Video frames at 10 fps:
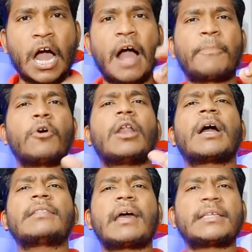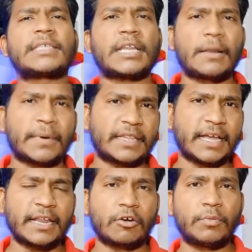आपको लगातार इस चैनल पर
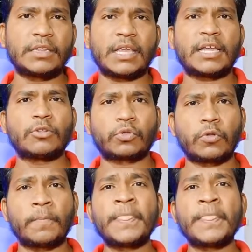देखने को मिलती है दोस्तों